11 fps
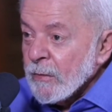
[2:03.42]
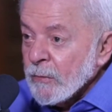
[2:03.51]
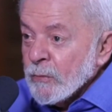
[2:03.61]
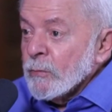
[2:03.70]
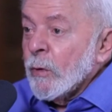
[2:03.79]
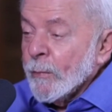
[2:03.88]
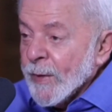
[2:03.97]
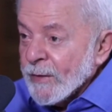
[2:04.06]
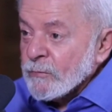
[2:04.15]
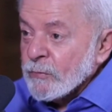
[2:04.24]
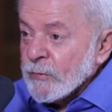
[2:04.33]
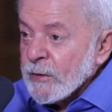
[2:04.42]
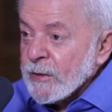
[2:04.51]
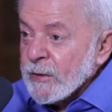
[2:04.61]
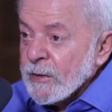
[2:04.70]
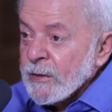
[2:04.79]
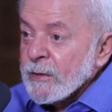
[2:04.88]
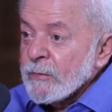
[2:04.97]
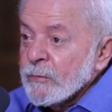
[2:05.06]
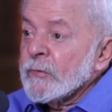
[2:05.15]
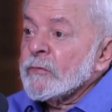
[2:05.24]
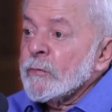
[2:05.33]
no momento em que
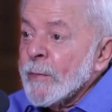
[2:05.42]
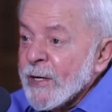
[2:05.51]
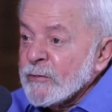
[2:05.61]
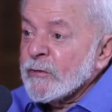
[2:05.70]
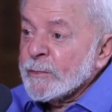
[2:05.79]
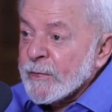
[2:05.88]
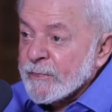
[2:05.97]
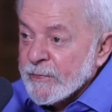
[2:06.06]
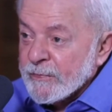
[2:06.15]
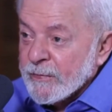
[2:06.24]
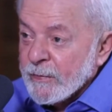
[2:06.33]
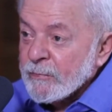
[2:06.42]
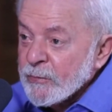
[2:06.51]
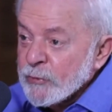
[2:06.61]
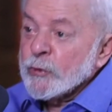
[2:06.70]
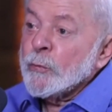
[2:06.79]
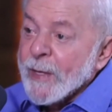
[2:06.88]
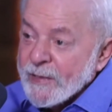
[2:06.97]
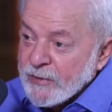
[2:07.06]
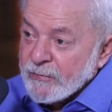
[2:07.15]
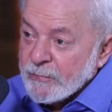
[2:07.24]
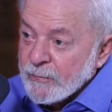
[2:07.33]
os humanos precisam de
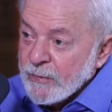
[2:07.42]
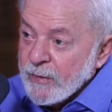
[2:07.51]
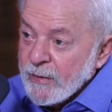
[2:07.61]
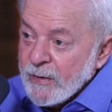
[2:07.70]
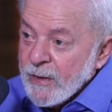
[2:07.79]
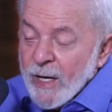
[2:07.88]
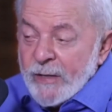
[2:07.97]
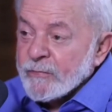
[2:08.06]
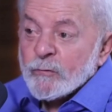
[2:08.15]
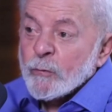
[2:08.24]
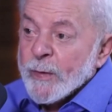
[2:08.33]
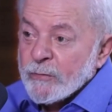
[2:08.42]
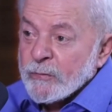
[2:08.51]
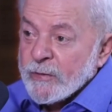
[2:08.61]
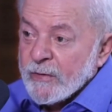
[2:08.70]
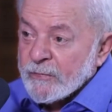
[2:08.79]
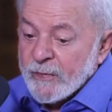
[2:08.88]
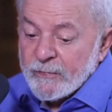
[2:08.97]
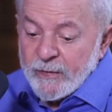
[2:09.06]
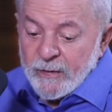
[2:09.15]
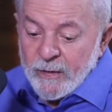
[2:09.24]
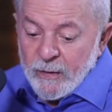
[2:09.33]
humanismo. Uhum. É isso que o Brasil tem que
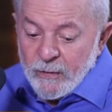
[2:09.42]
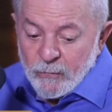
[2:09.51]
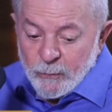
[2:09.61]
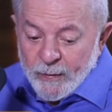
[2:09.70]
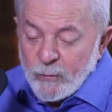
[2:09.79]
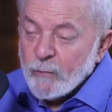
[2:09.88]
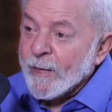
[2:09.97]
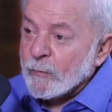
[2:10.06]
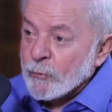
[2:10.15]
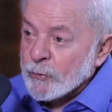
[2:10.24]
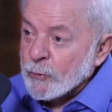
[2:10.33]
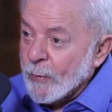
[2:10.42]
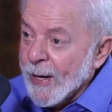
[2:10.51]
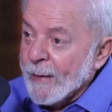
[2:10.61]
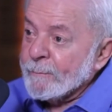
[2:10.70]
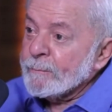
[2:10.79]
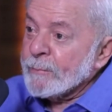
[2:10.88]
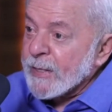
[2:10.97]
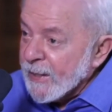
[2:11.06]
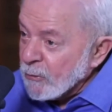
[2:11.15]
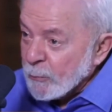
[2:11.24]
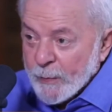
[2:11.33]
fazer. O Brasil vai continuar
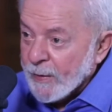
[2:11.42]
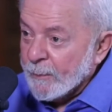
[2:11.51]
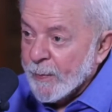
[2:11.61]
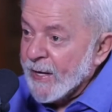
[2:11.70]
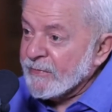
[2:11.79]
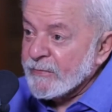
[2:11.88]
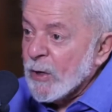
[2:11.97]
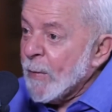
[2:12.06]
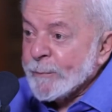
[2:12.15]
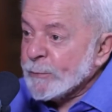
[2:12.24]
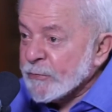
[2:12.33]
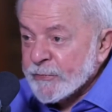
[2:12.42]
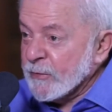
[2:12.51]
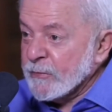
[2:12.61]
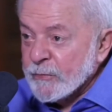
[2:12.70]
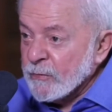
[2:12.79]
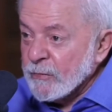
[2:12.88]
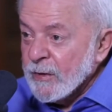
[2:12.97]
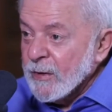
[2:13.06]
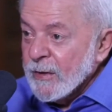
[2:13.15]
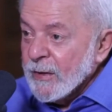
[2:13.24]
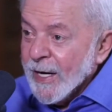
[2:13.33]
brigando pela paz? Não é possível.
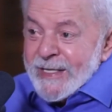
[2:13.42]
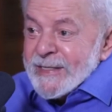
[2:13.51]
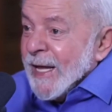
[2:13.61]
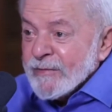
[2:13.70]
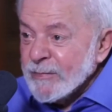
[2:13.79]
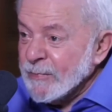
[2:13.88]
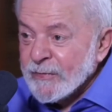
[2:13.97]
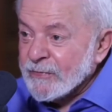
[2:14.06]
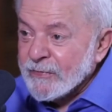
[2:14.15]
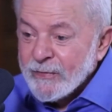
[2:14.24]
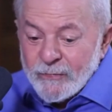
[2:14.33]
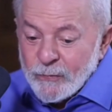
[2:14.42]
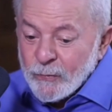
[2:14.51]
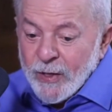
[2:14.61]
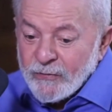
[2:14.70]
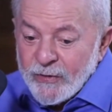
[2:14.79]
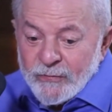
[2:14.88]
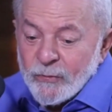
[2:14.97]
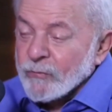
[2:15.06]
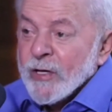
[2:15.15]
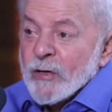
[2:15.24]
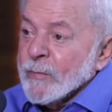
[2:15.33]
É inadmissível que a gente
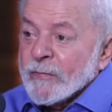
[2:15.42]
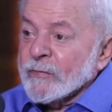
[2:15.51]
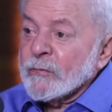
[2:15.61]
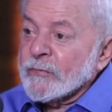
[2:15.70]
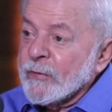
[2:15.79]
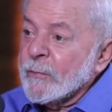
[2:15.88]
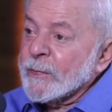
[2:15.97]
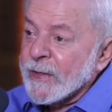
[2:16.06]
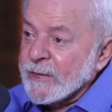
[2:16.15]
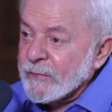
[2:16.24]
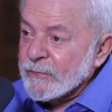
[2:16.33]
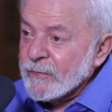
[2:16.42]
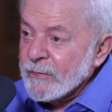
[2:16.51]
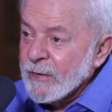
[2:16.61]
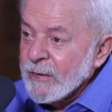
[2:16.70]
não tenha uma solução para isso.